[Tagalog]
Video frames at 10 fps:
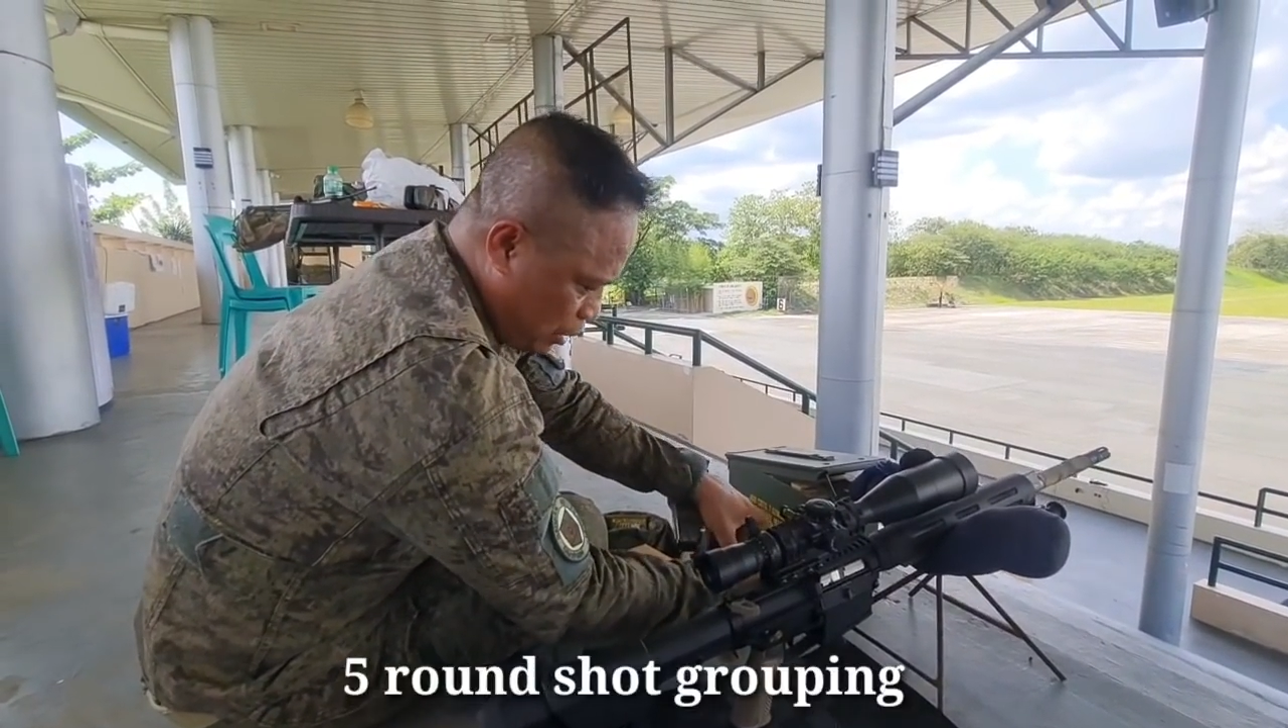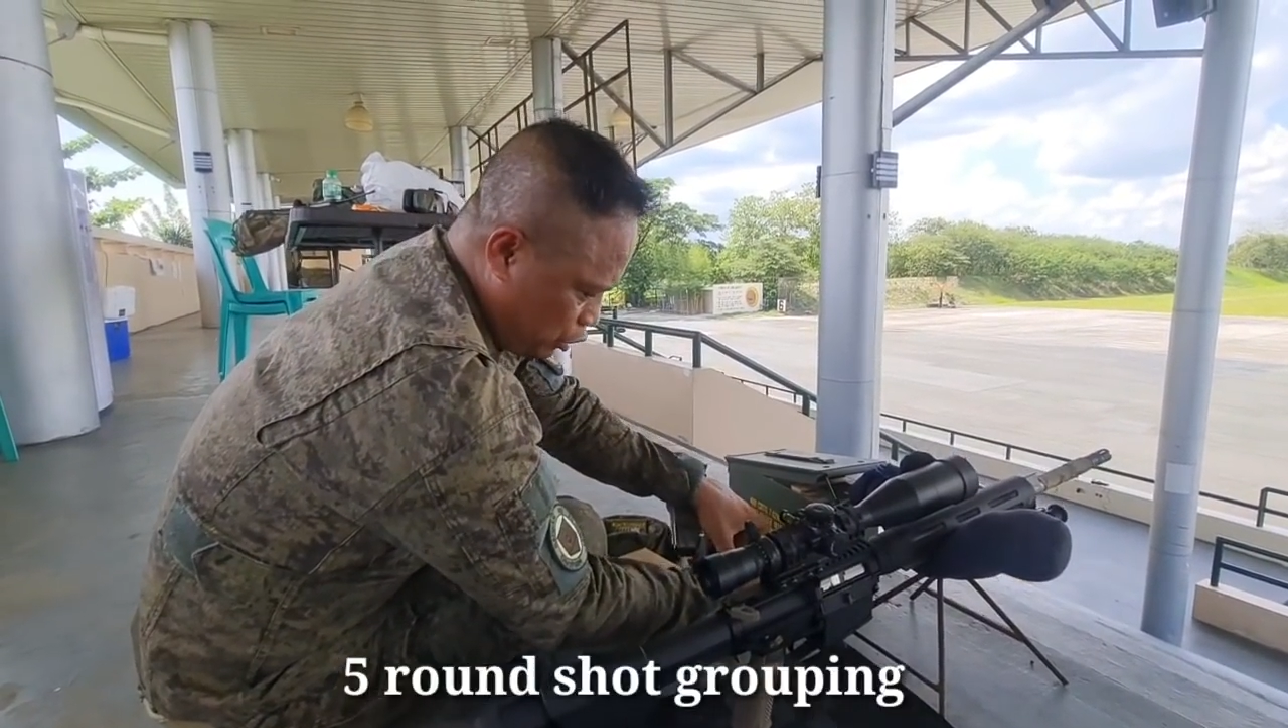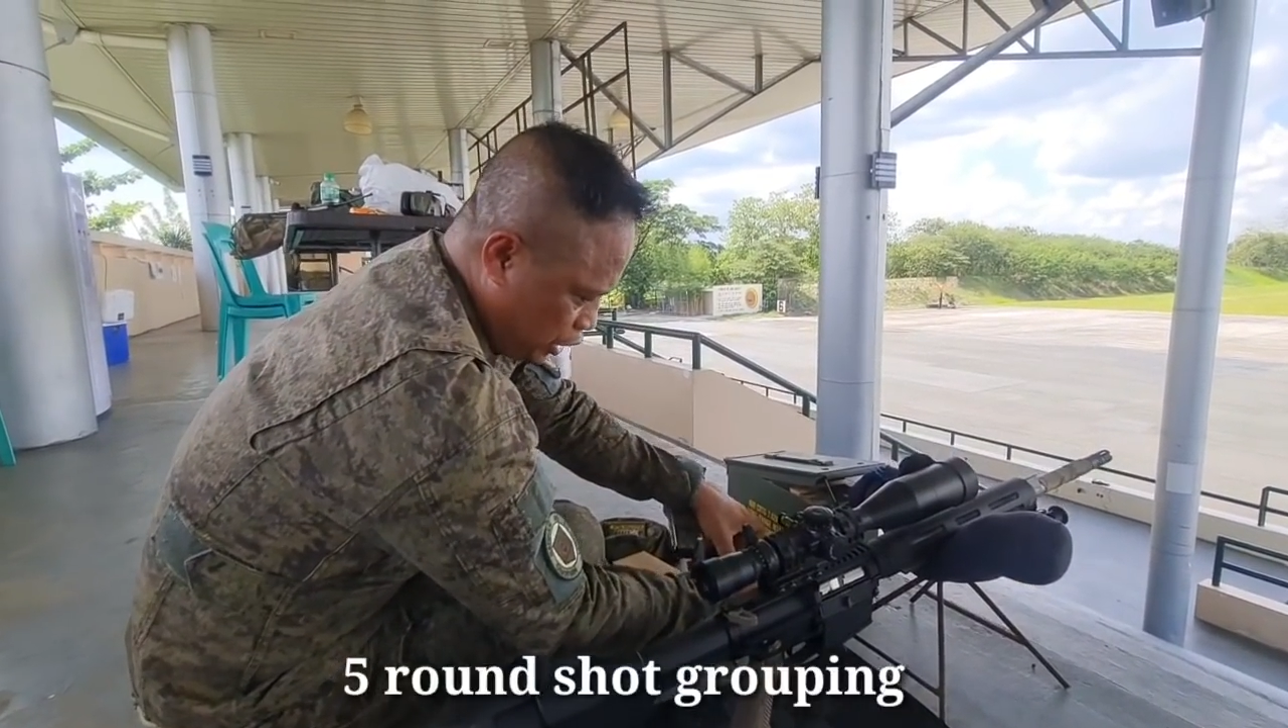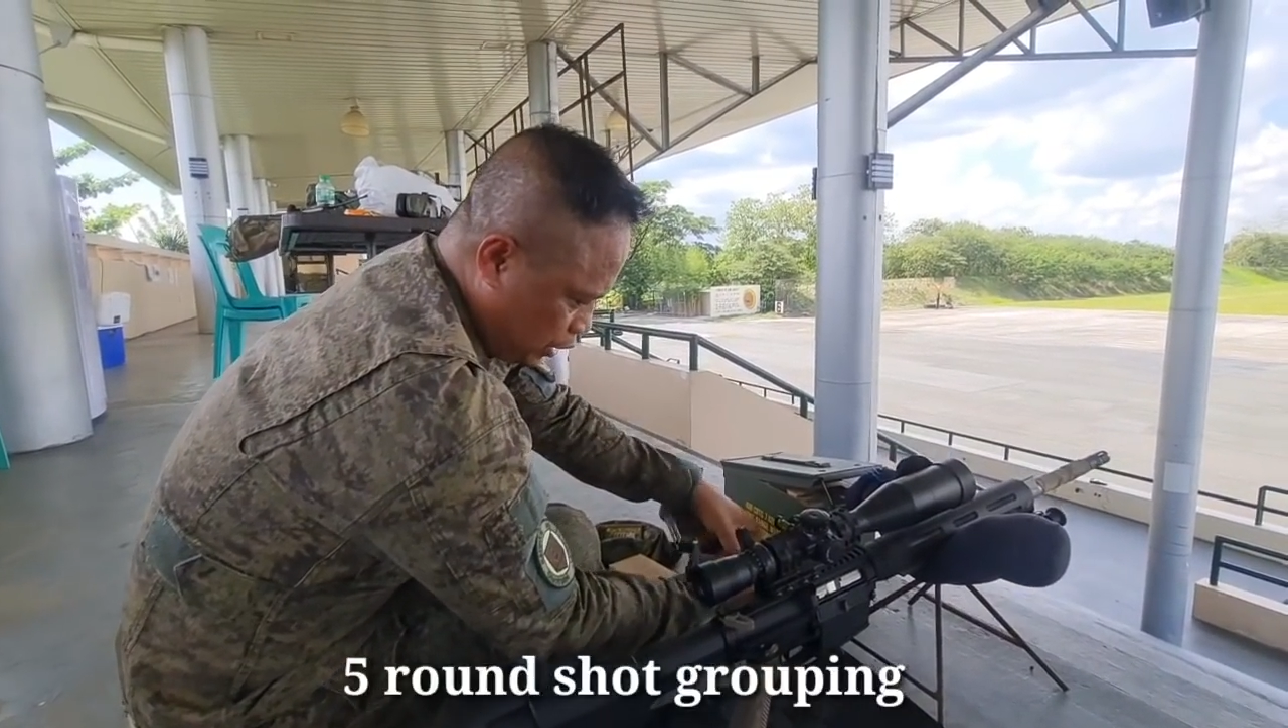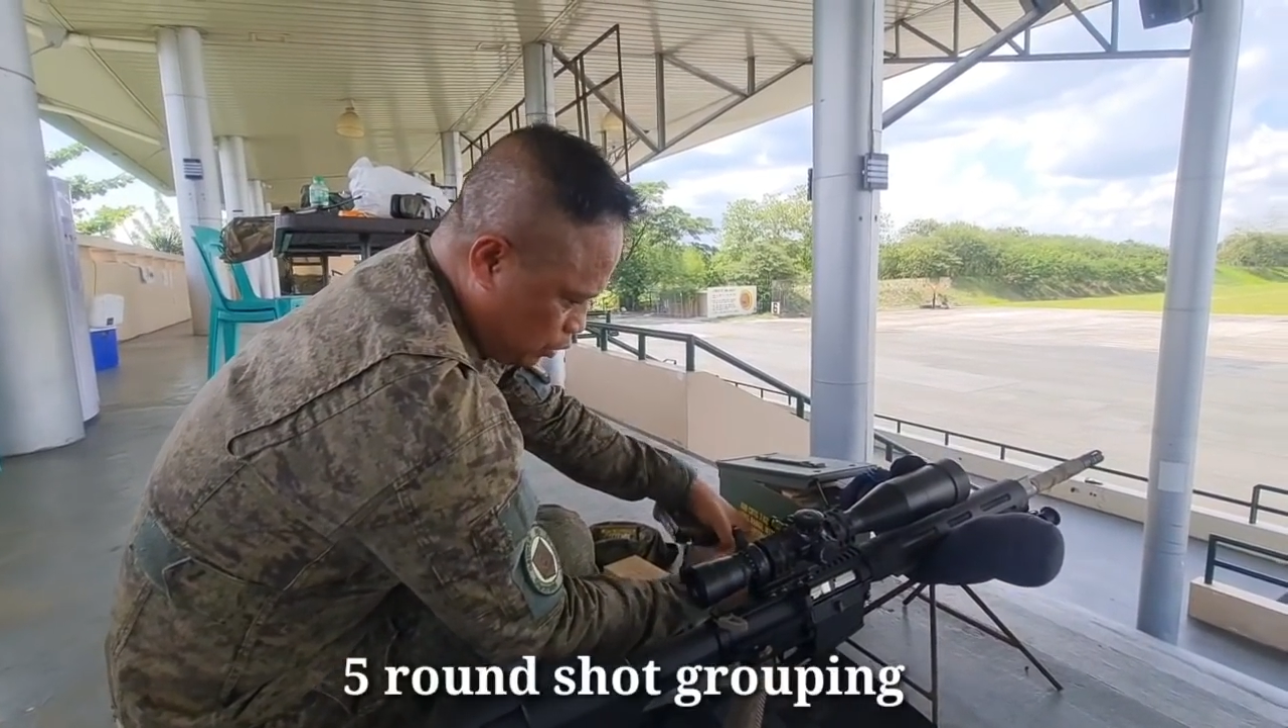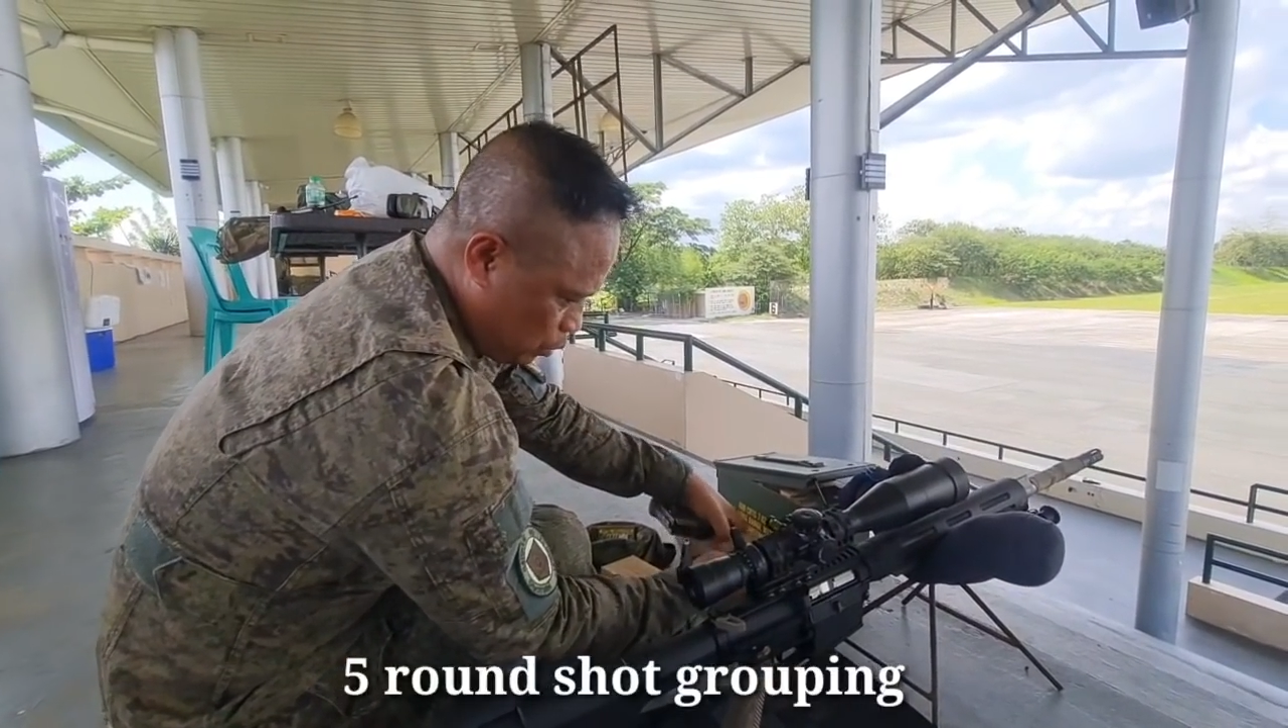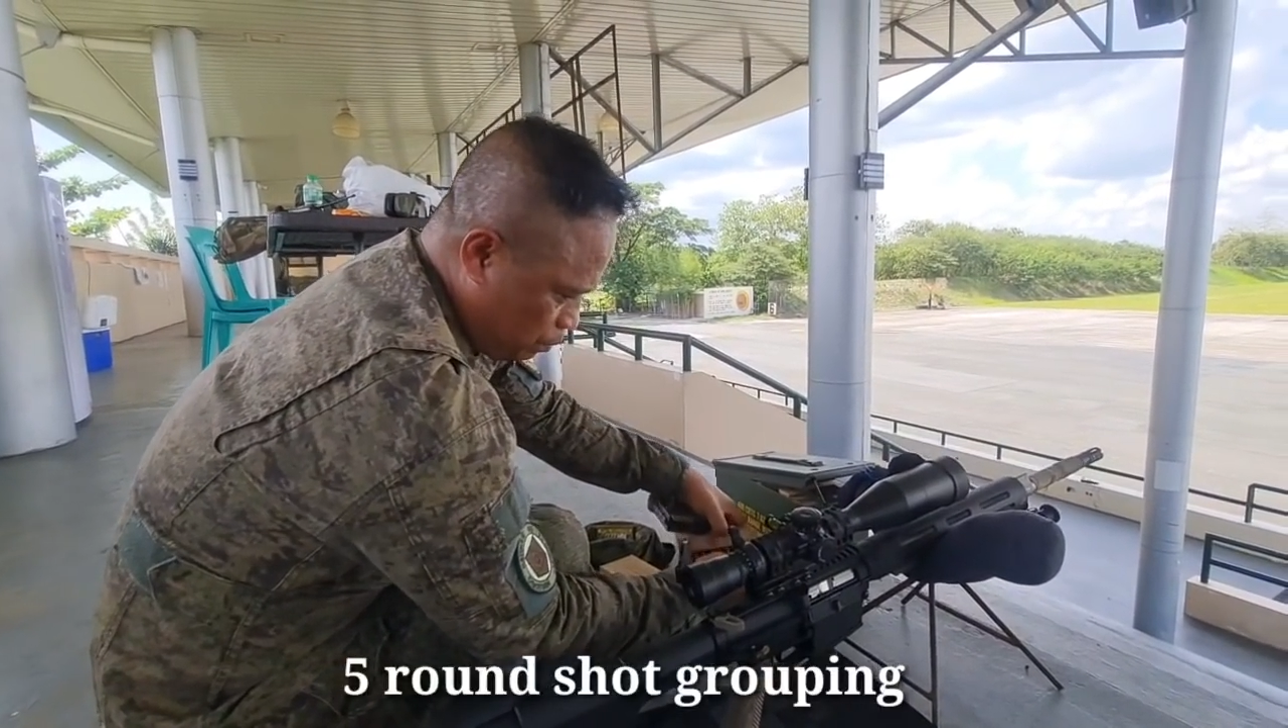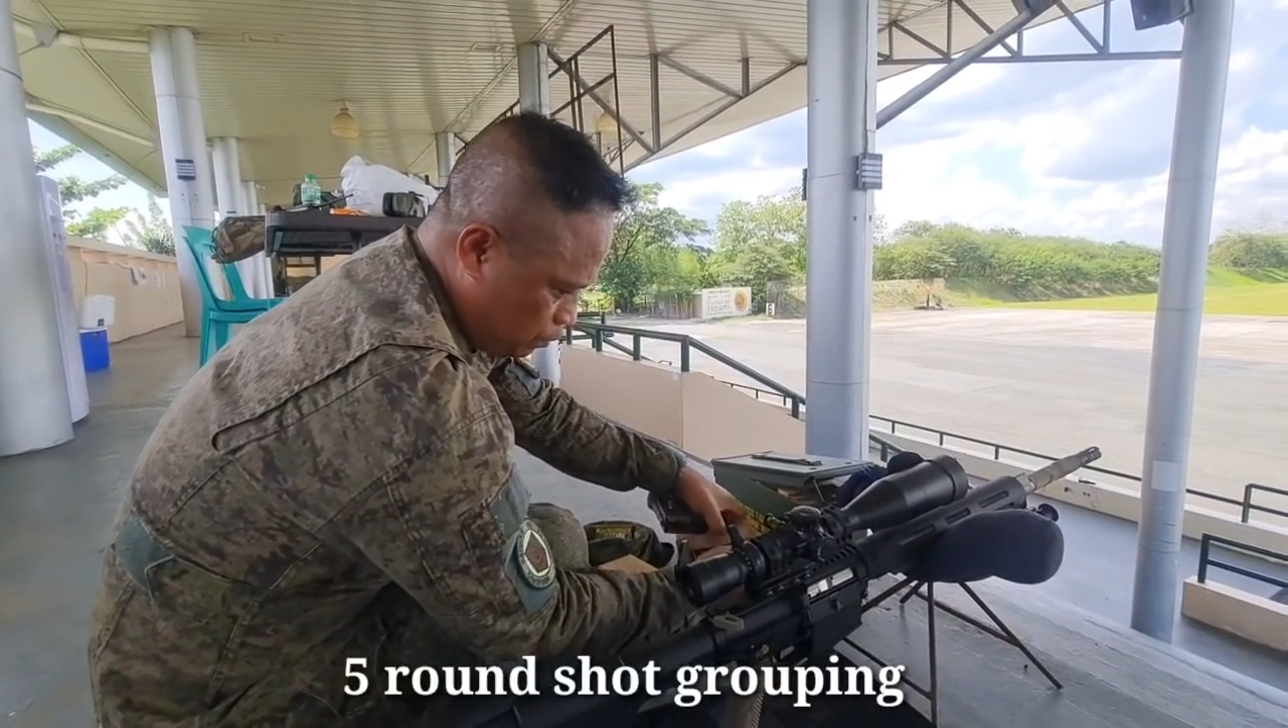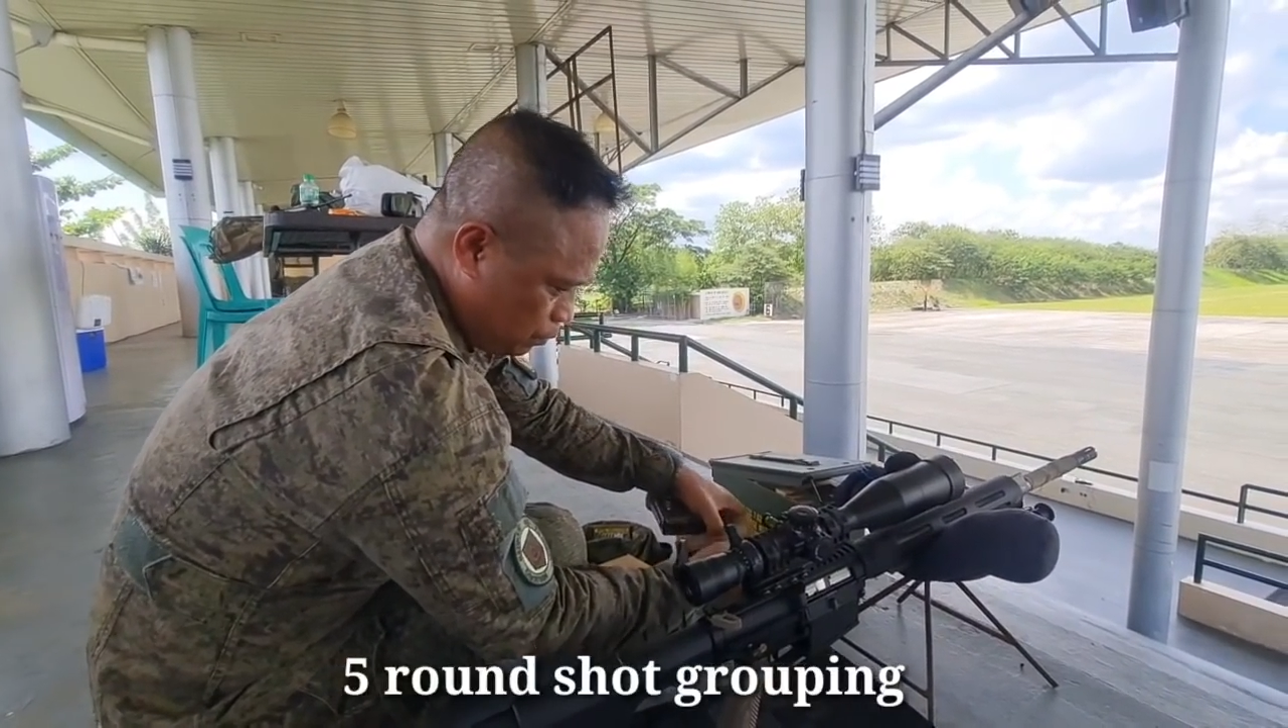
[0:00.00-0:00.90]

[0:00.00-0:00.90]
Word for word: round shot group.